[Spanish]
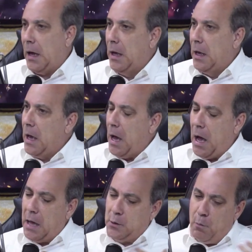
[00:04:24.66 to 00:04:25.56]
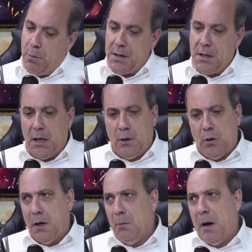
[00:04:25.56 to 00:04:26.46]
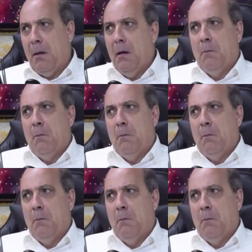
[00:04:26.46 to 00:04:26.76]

Ay, compañero. Y además,